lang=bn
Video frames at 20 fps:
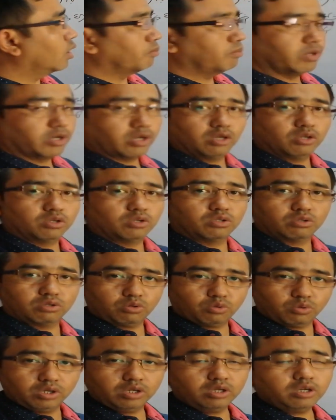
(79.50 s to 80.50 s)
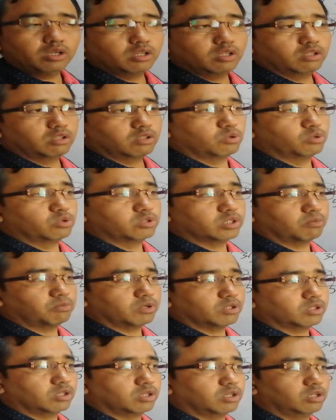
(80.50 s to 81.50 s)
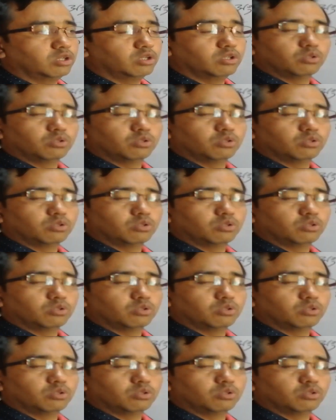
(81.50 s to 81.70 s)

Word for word: আপনারা করেন তাহলে ওই চ্যাপ্টার থেকে